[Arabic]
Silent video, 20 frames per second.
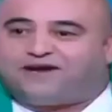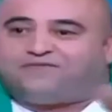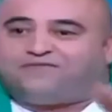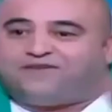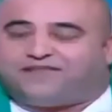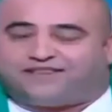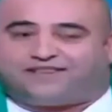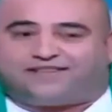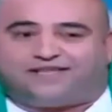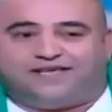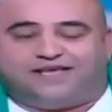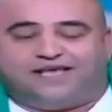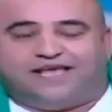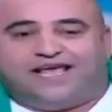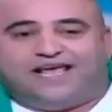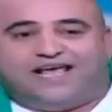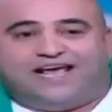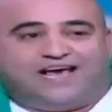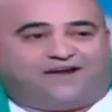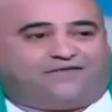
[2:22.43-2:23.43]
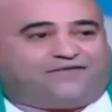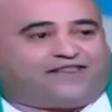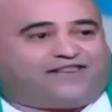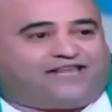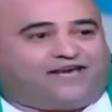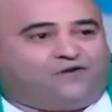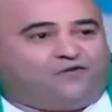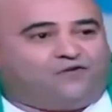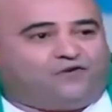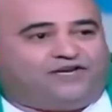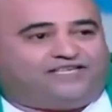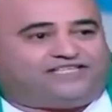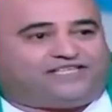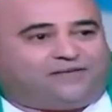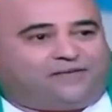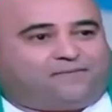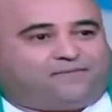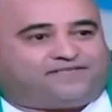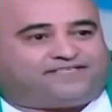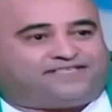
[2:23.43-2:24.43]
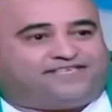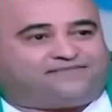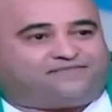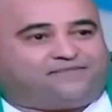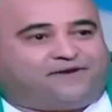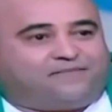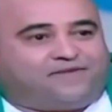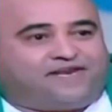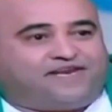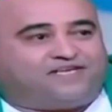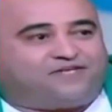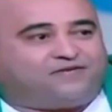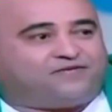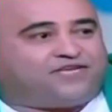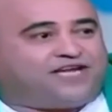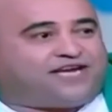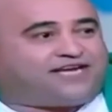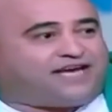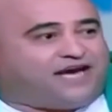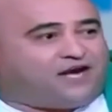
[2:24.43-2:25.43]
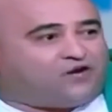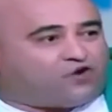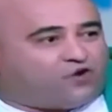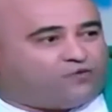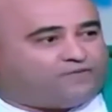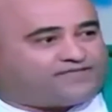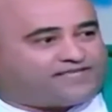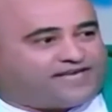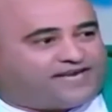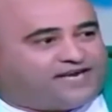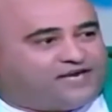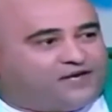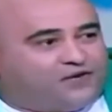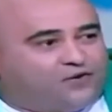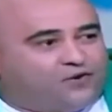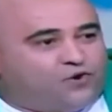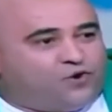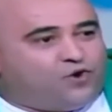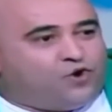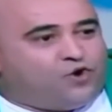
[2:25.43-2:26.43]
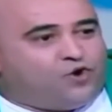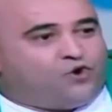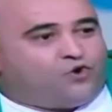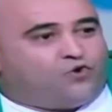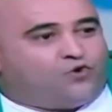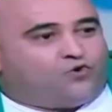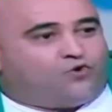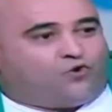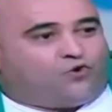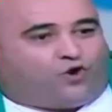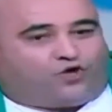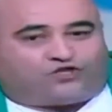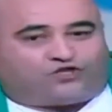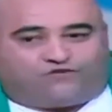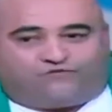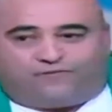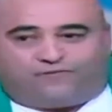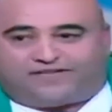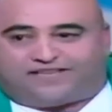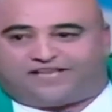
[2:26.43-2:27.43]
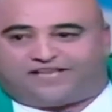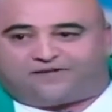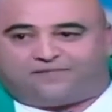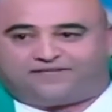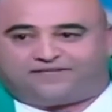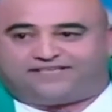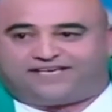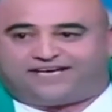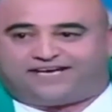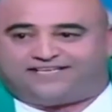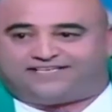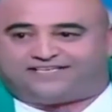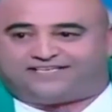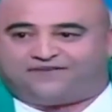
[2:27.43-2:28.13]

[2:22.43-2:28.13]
ما رفضت رفضت لانه لسبب بسيط ما, ما نجمش نحكي على الكومساري وحط في بطنك بطيخه